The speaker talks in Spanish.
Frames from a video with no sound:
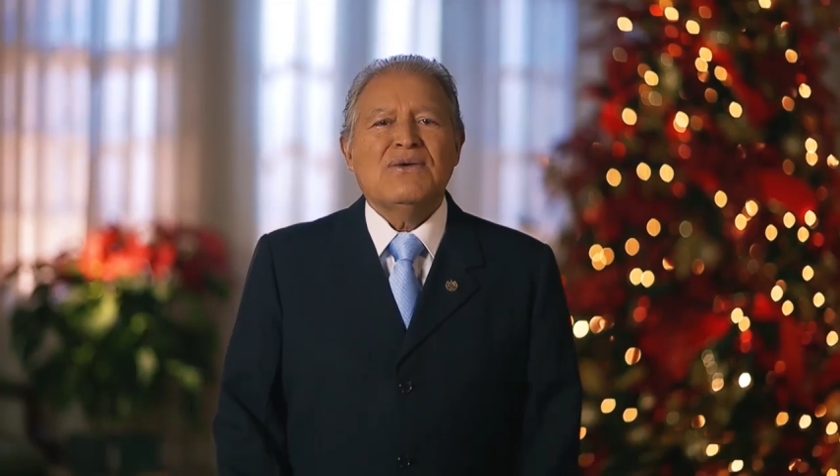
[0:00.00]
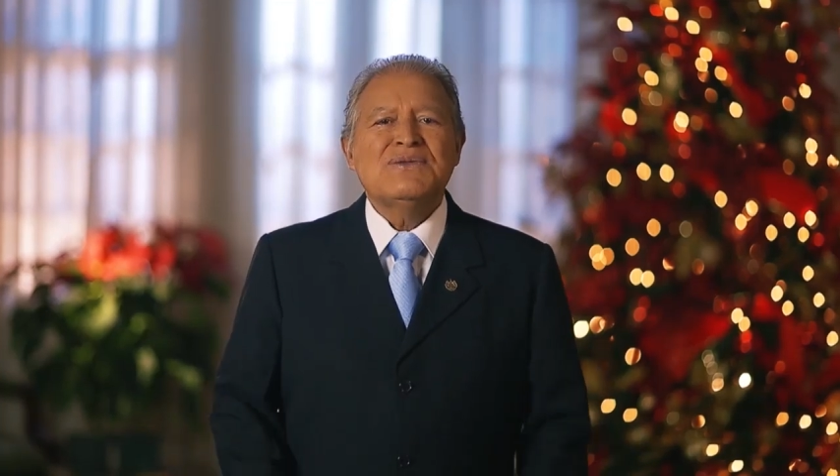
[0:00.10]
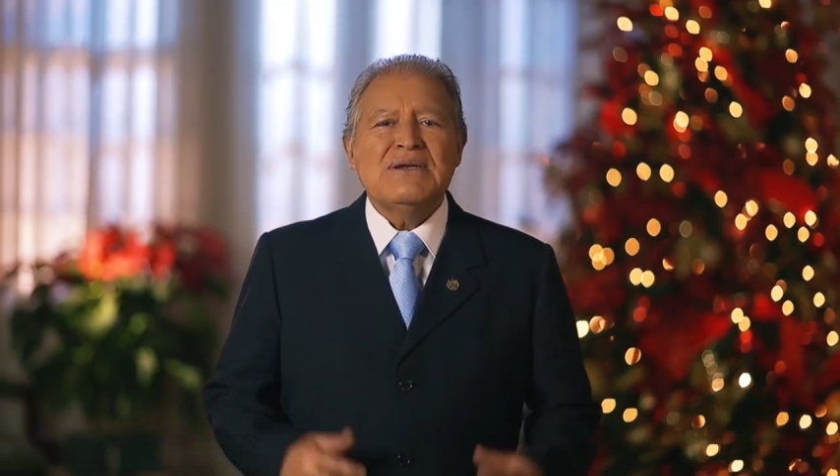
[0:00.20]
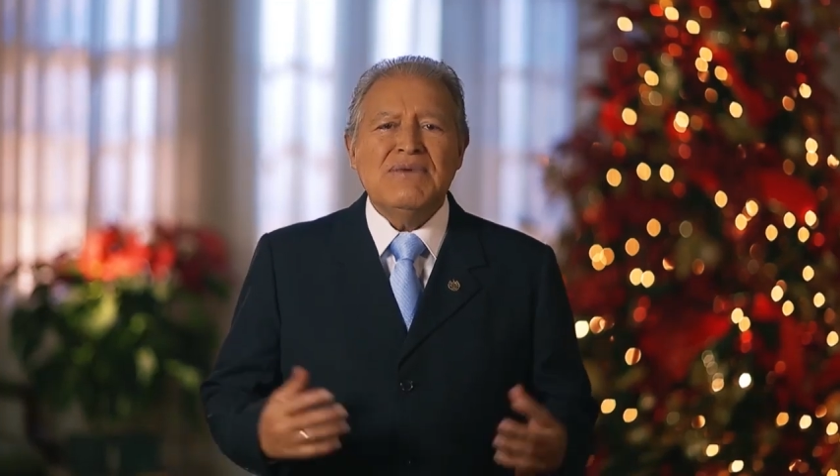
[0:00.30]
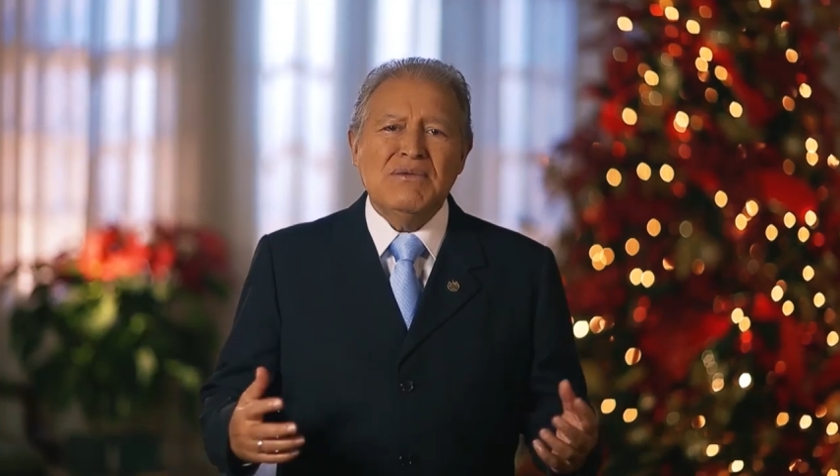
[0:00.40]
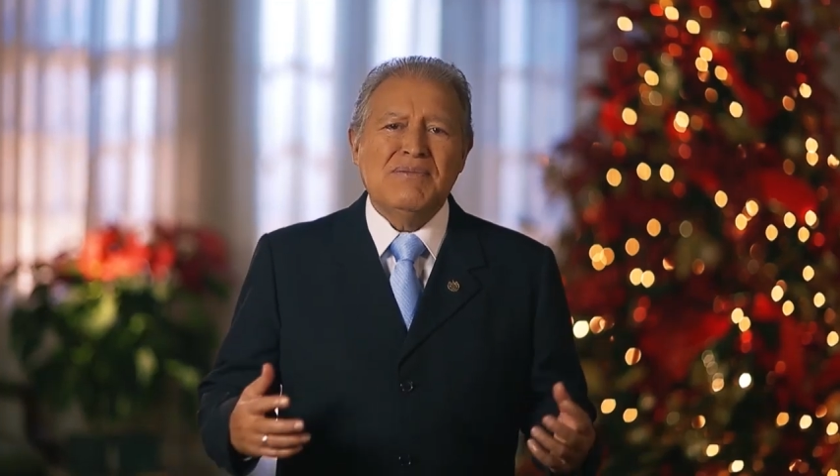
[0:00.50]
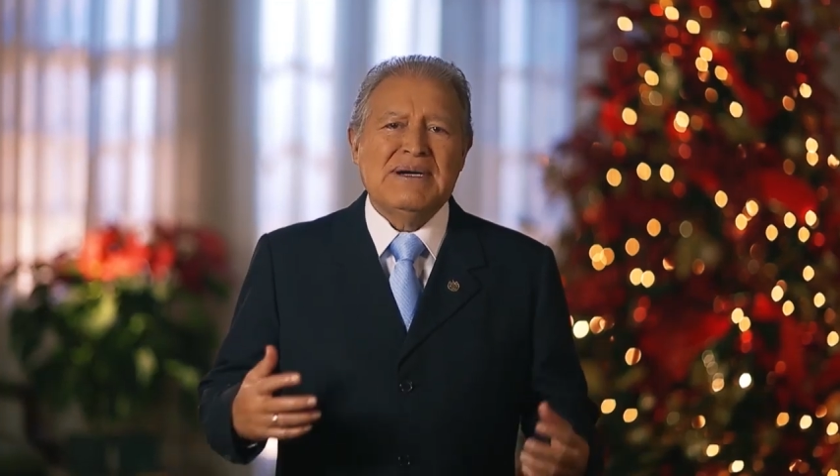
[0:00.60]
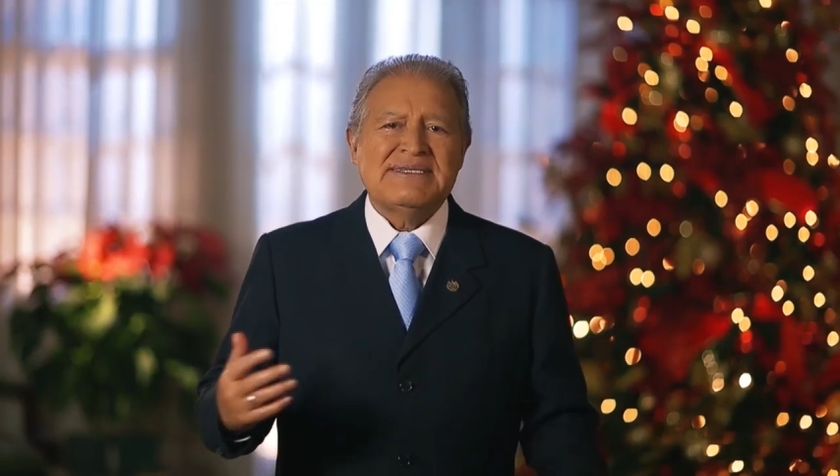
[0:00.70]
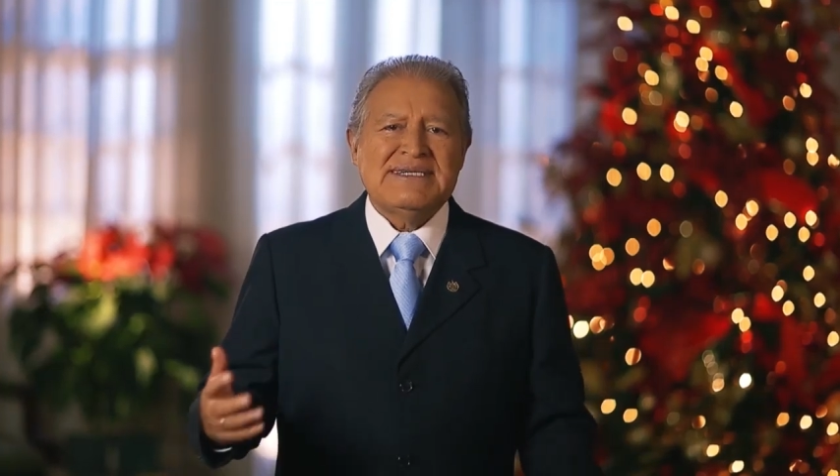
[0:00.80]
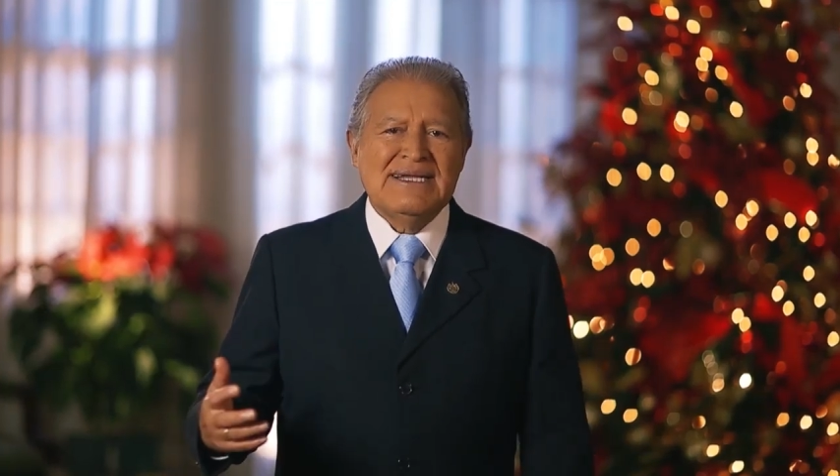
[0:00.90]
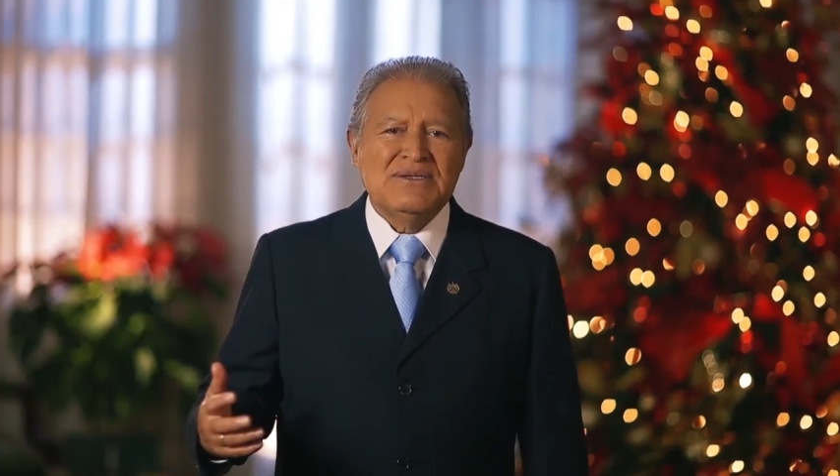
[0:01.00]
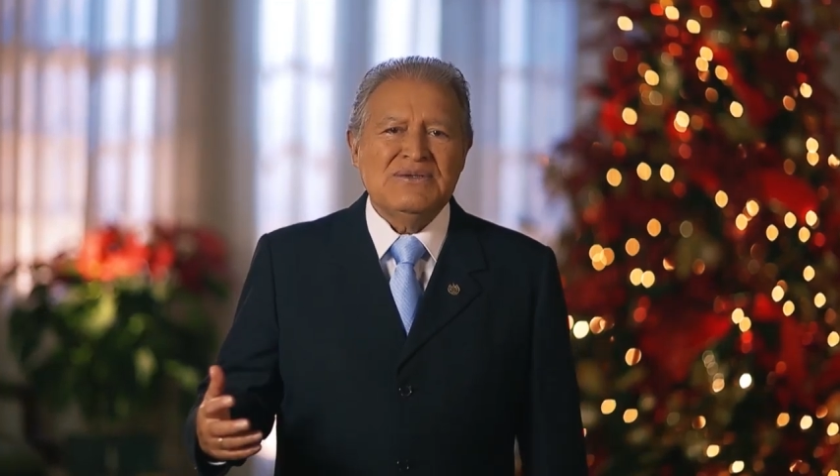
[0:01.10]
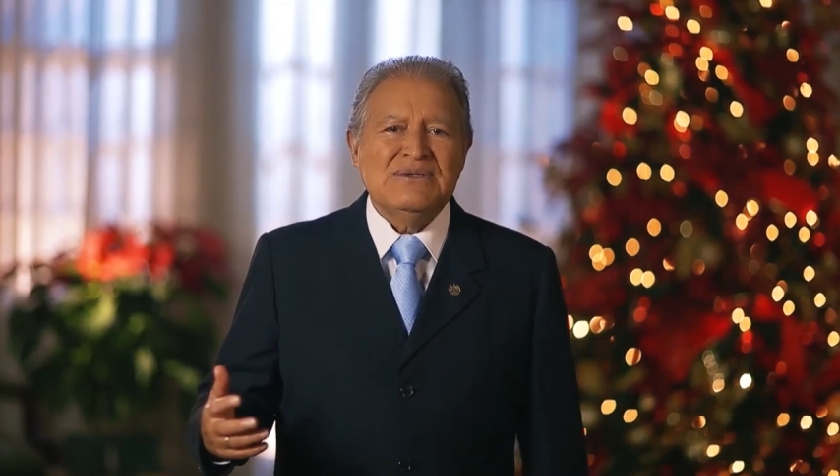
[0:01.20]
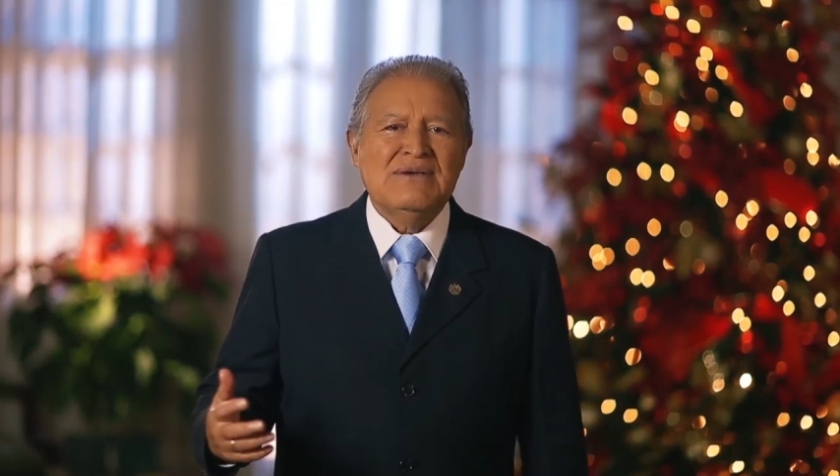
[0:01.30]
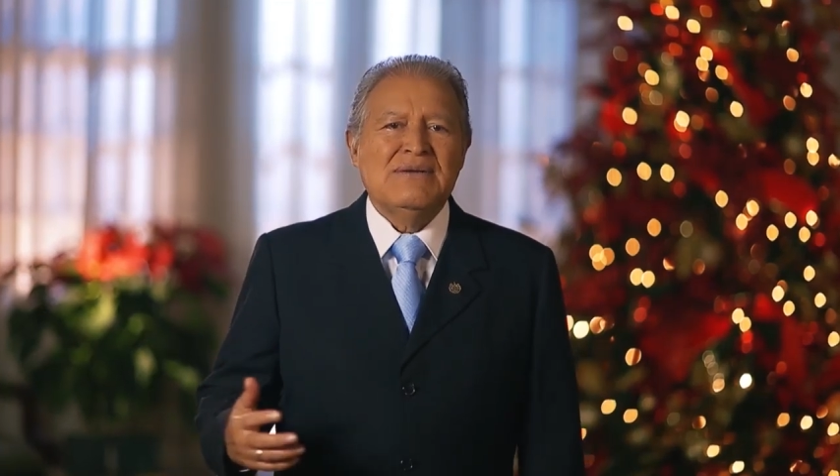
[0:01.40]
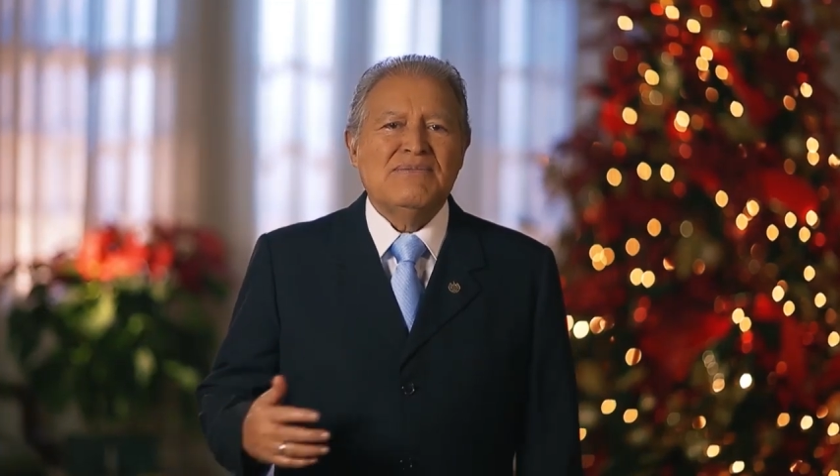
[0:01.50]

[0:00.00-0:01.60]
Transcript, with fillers: Continuemos marchando